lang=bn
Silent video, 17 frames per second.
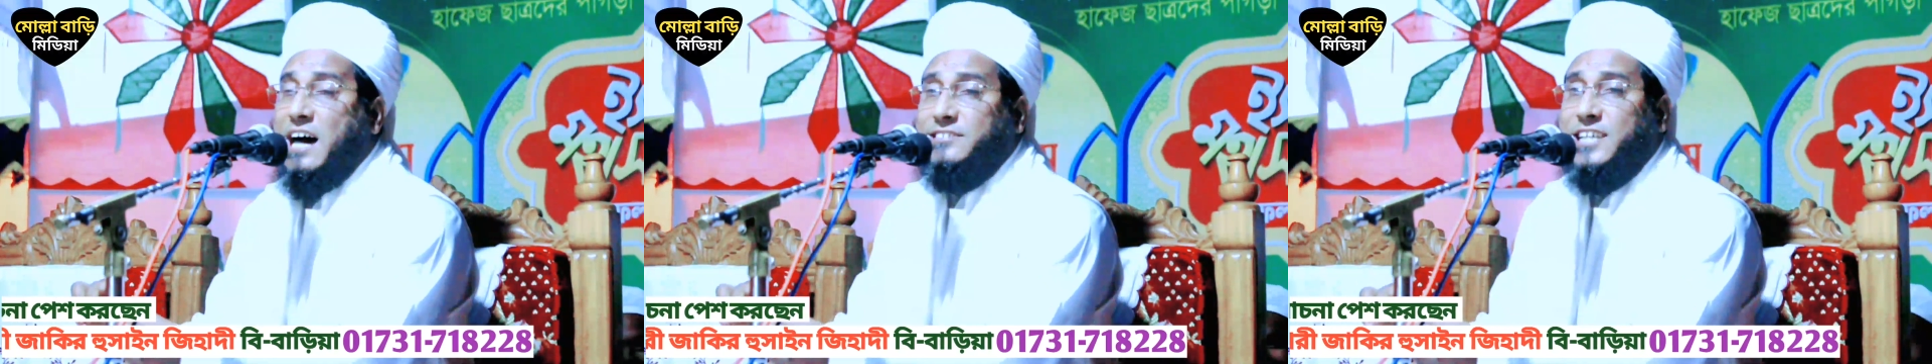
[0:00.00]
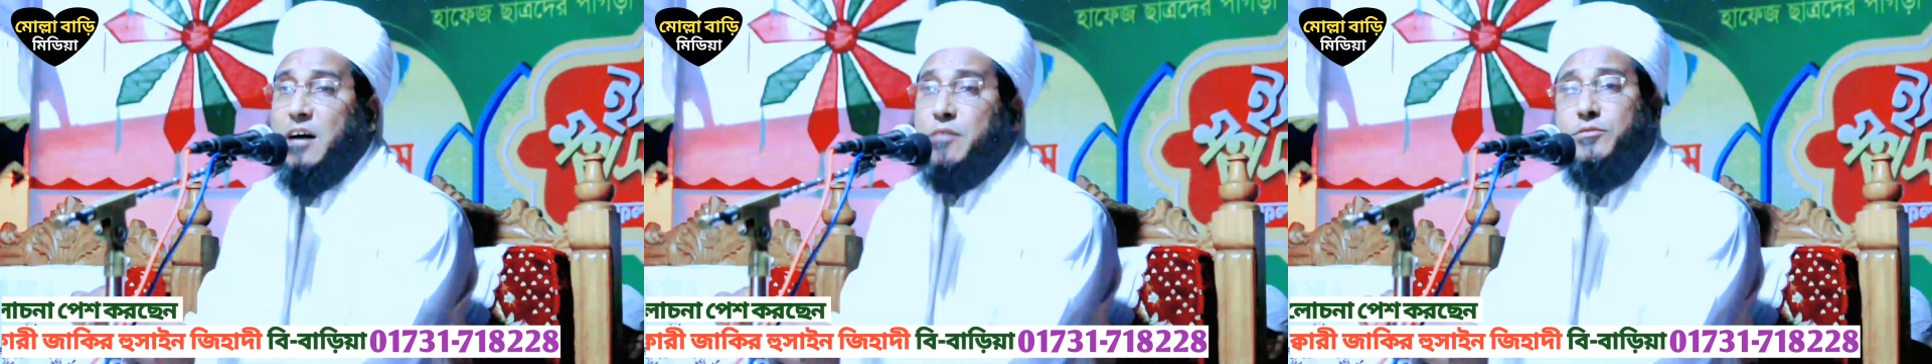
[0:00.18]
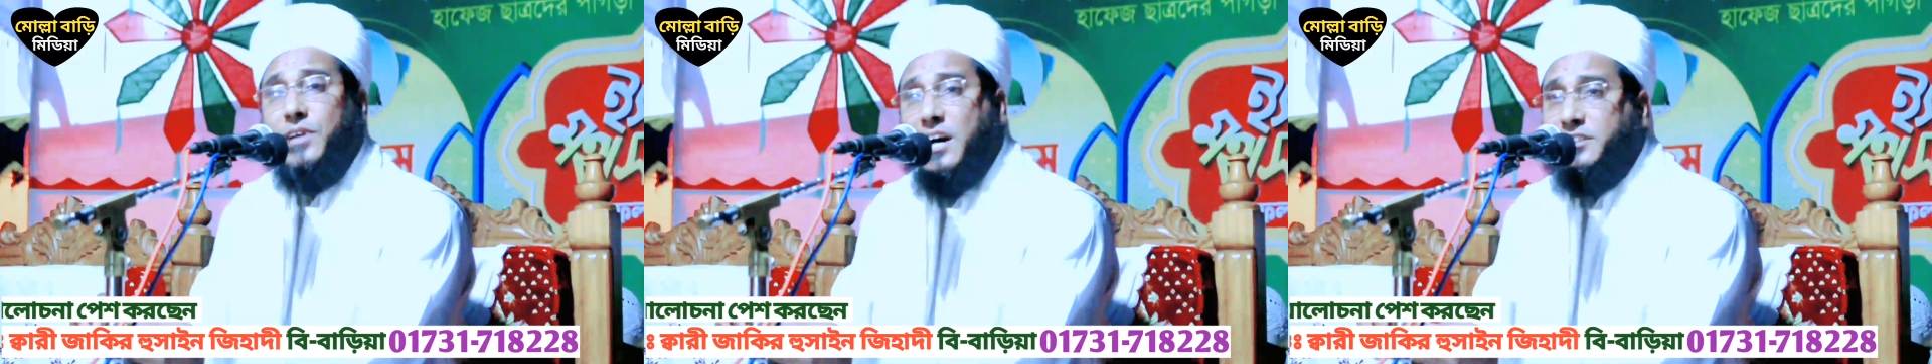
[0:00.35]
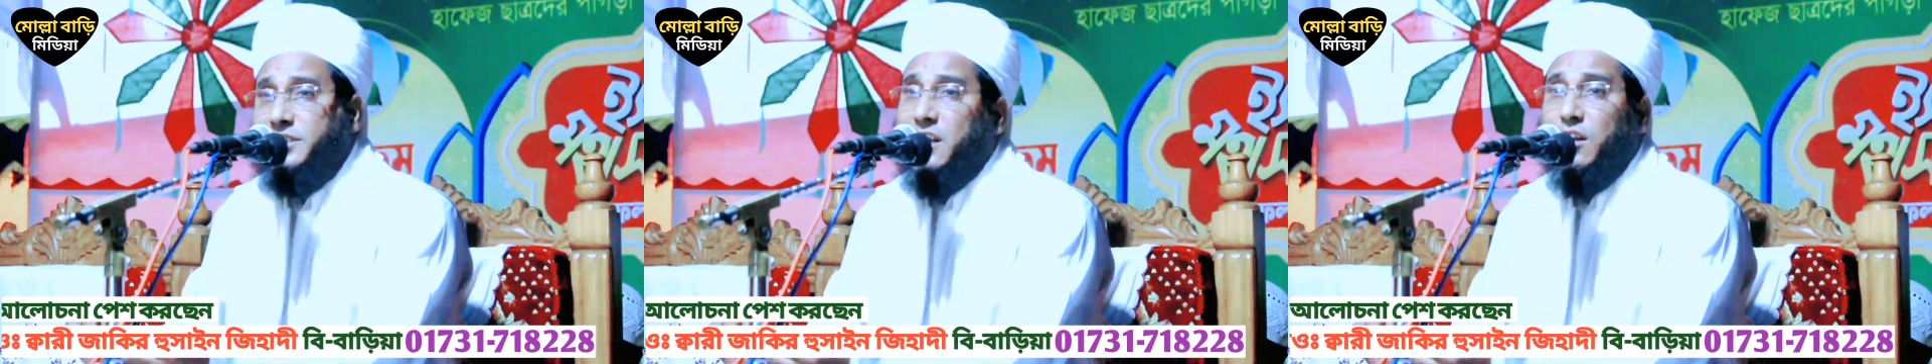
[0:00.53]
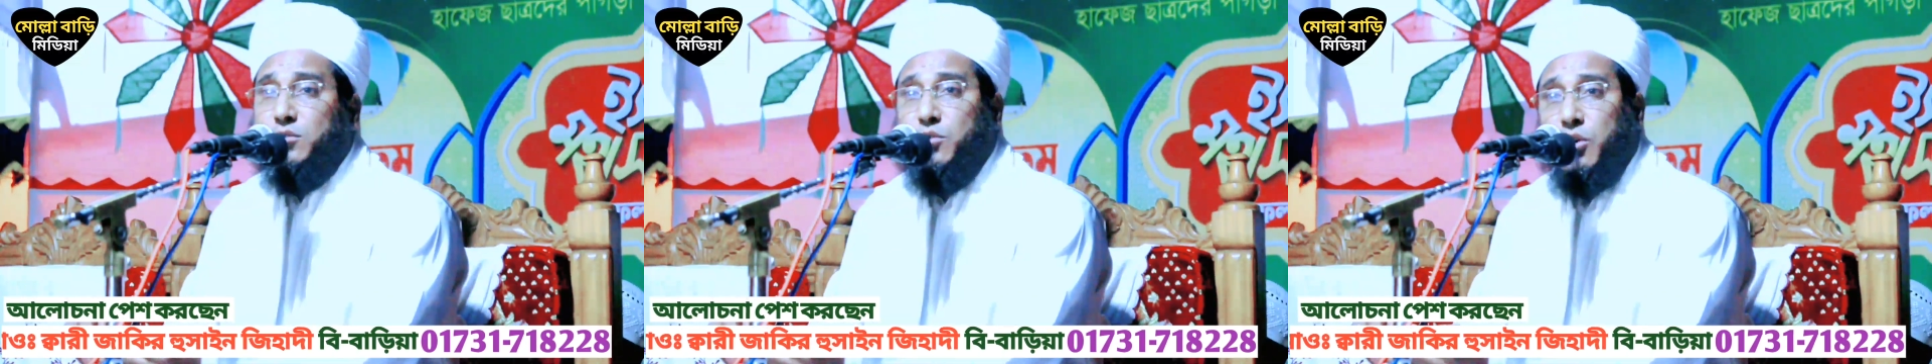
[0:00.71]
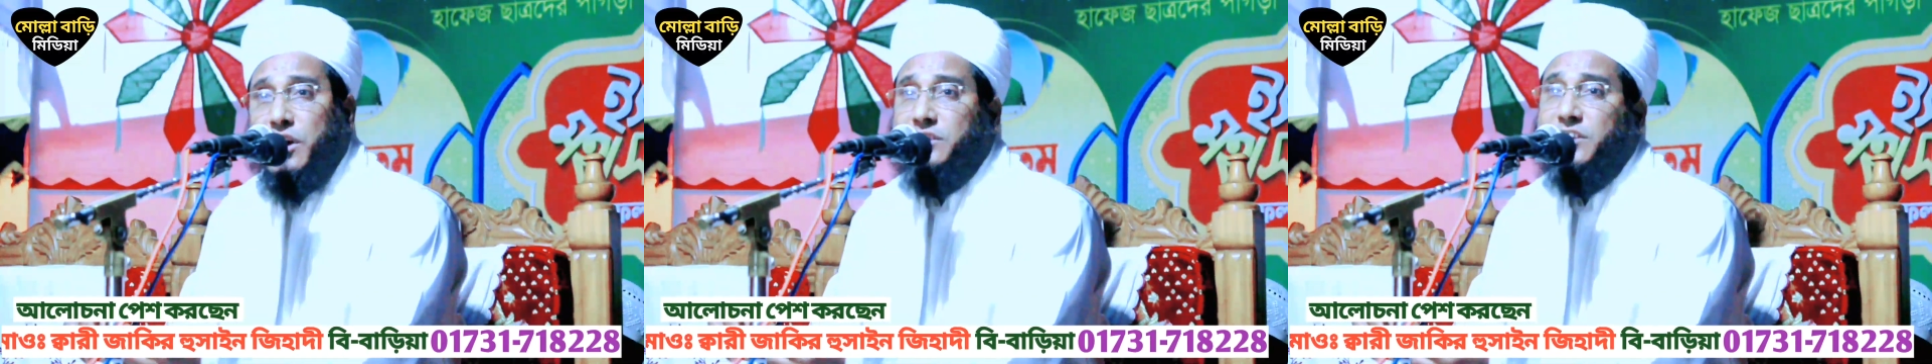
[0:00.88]
আযাব নাজিল
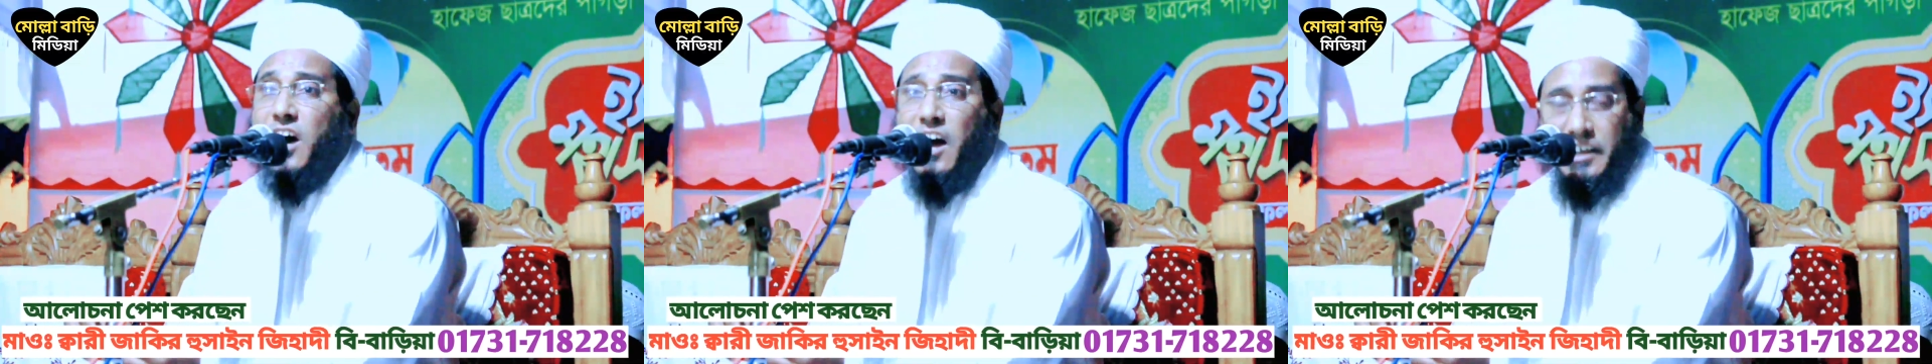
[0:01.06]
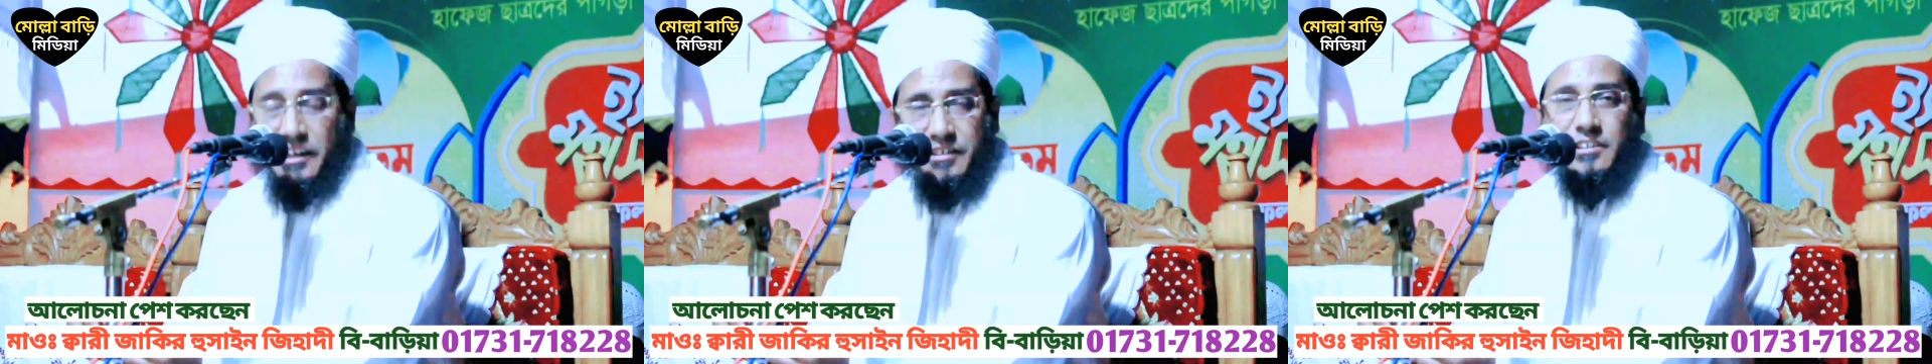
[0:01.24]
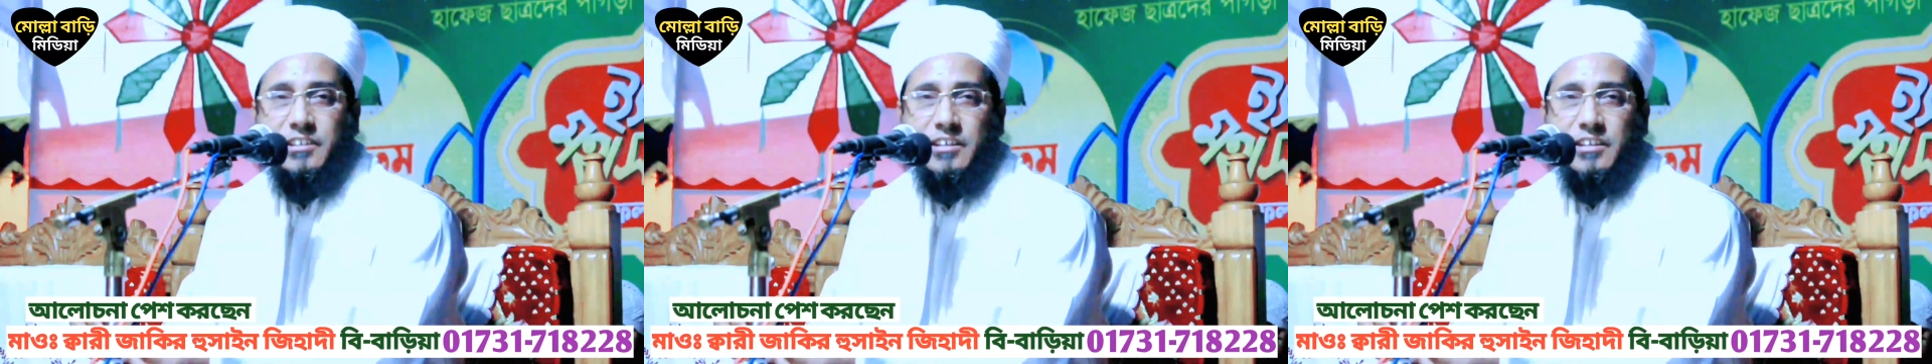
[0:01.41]
করে দেই